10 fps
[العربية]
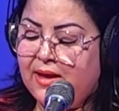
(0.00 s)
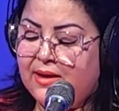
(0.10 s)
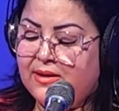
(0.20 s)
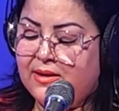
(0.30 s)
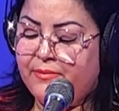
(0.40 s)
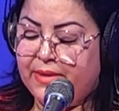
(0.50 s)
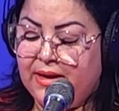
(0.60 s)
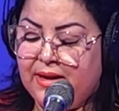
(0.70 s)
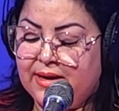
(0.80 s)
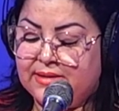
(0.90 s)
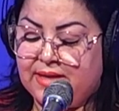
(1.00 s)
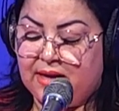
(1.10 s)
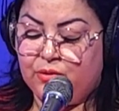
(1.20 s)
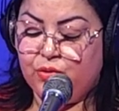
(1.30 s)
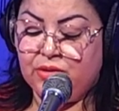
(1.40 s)
آه ملح حرس
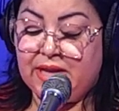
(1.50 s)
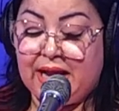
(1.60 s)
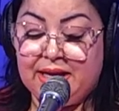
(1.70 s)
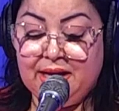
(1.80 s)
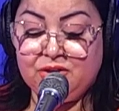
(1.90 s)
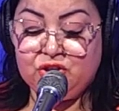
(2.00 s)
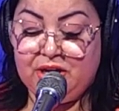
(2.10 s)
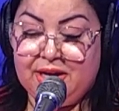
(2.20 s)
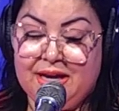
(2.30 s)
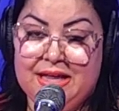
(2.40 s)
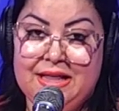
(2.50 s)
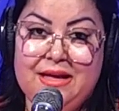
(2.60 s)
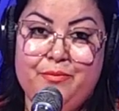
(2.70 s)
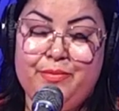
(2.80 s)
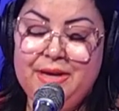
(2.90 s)
حنوت نعناع الشايح
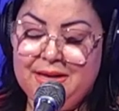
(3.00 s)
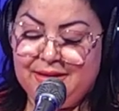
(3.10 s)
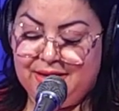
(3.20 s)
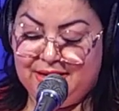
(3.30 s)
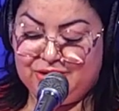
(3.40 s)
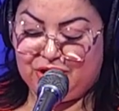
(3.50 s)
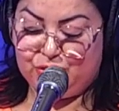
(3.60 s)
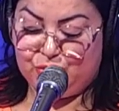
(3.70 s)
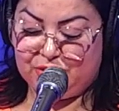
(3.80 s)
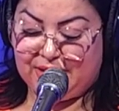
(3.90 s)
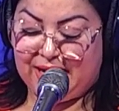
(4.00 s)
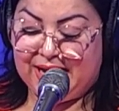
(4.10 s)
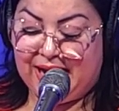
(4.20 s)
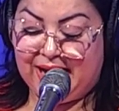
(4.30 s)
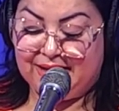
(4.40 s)
هذيا بنت الشكشوكة
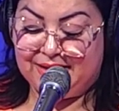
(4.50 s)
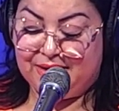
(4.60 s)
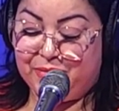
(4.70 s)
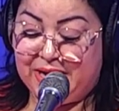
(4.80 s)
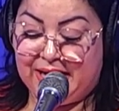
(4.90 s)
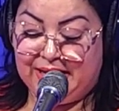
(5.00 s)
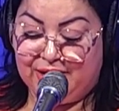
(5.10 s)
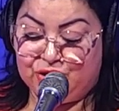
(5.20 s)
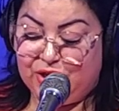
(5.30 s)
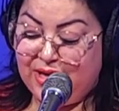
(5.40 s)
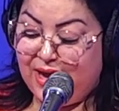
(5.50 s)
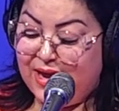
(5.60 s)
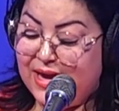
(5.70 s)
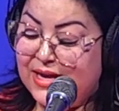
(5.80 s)
القرعة خاطر بالنعناع الشايح